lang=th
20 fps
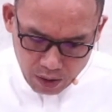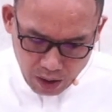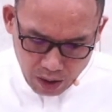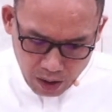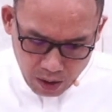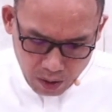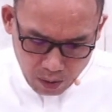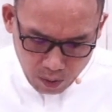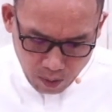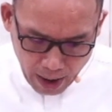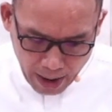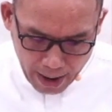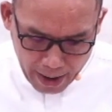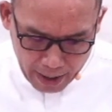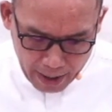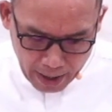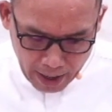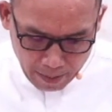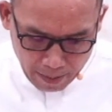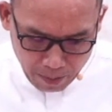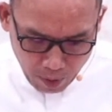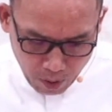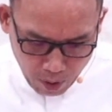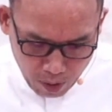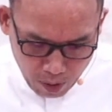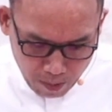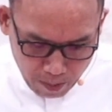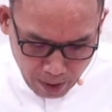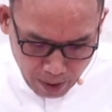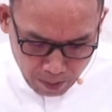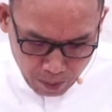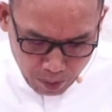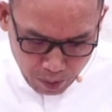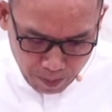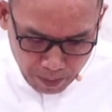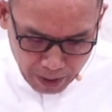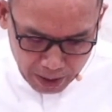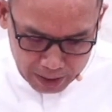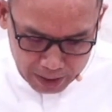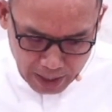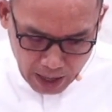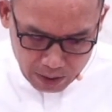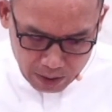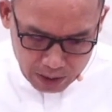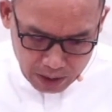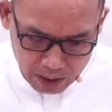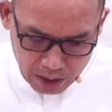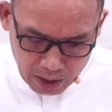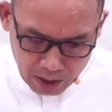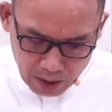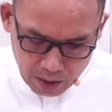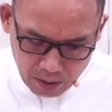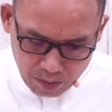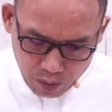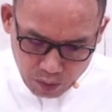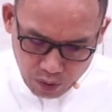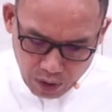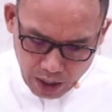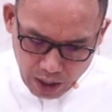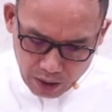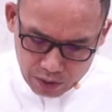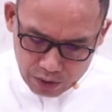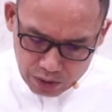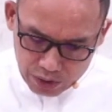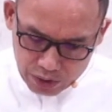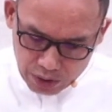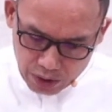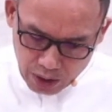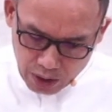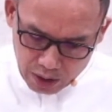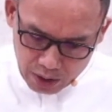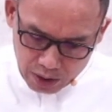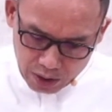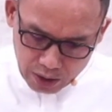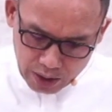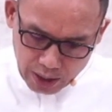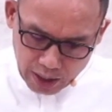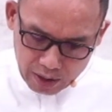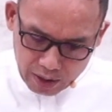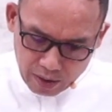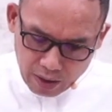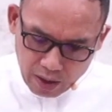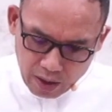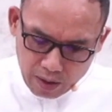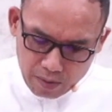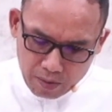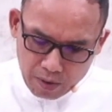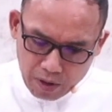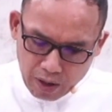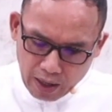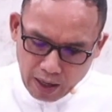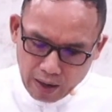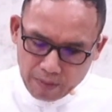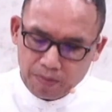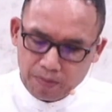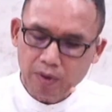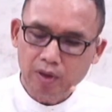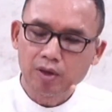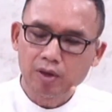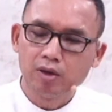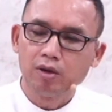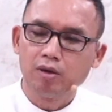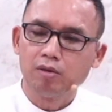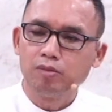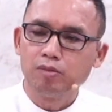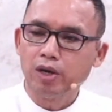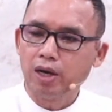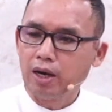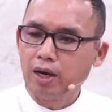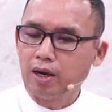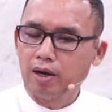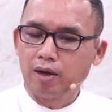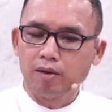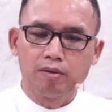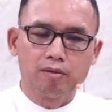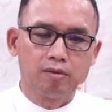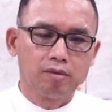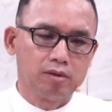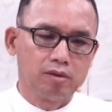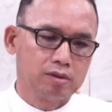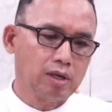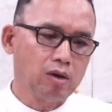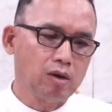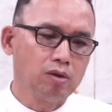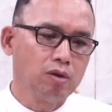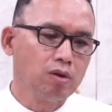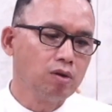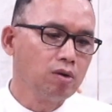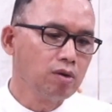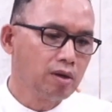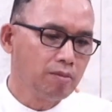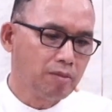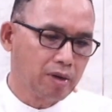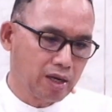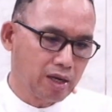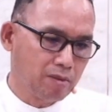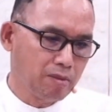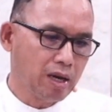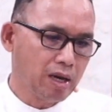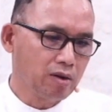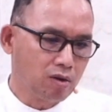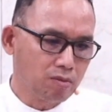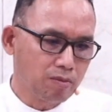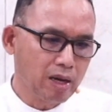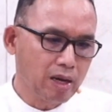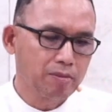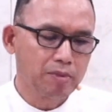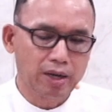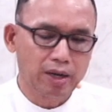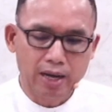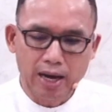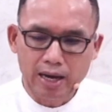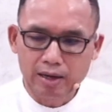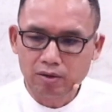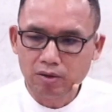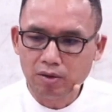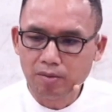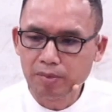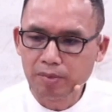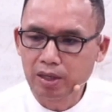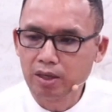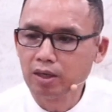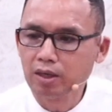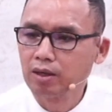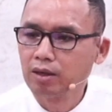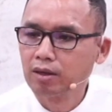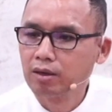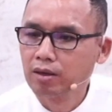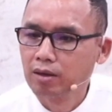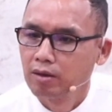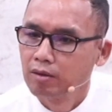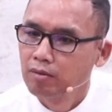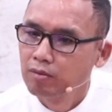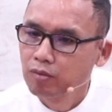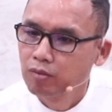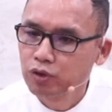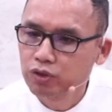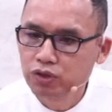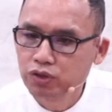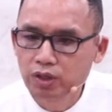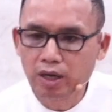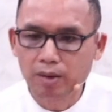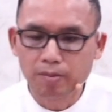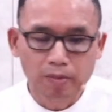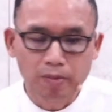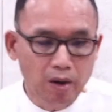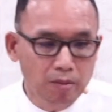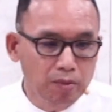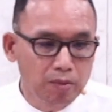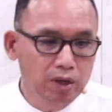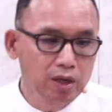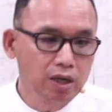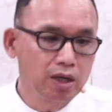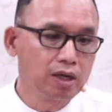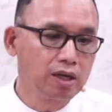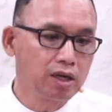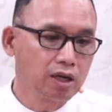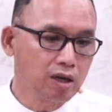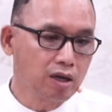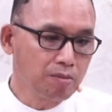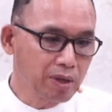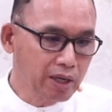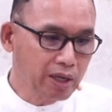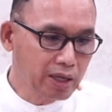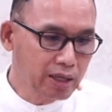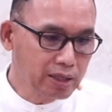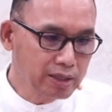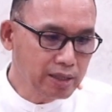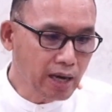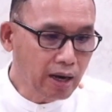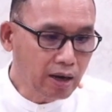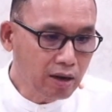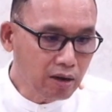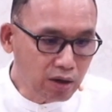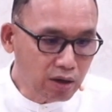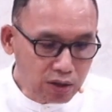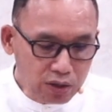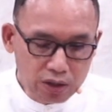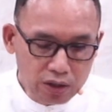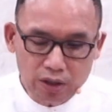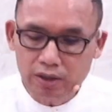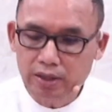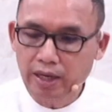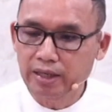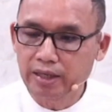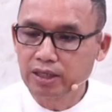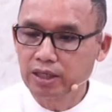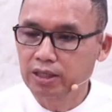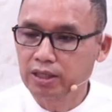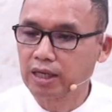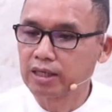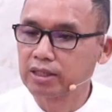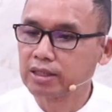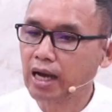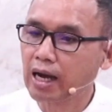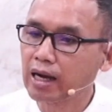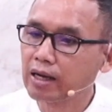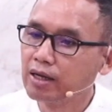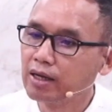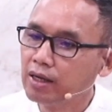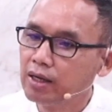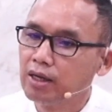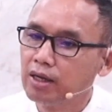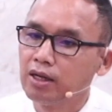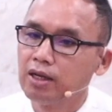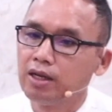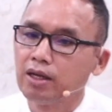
ไว้กับองค์พระผู้เป็นเจ้าที่พวกเขาเชื่อถือนั้นพี่น้องครับ เมื่อซาโลและบารมัตออกไปประกาศก็มีผู้เชื่อเพิ่มขึ้น แล้วก็มีคิดจักเกิดขึ้นในที่ต่างๆ